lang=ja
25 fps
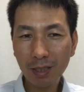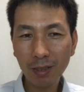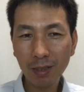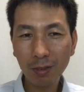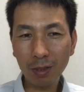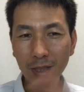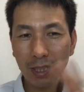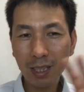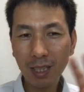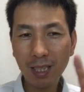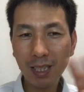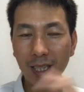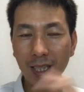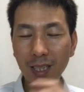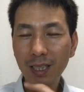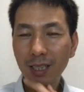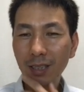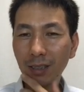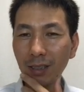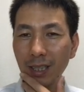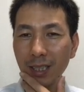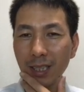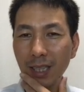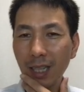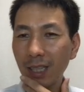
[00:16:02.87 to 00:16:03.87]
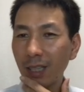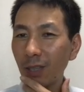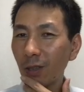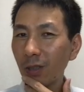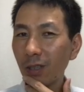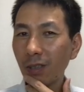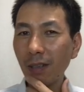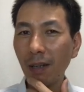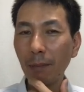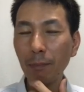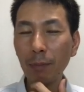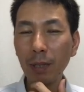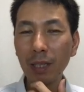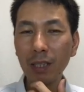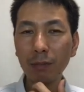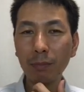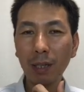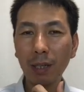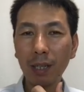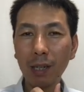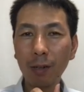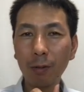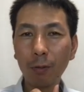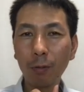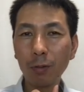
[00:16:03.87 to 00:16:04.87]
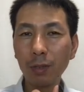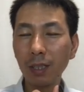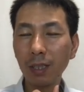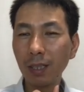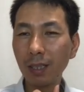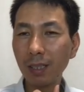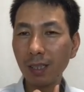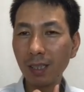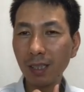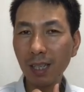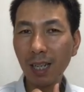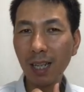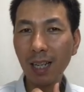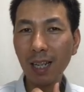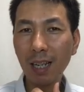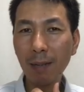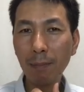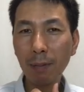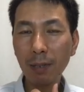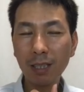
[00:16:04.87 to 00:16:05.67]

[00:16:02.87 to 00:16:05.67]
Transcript: つお知らせさせてください。1つはメルマガ講座ですね。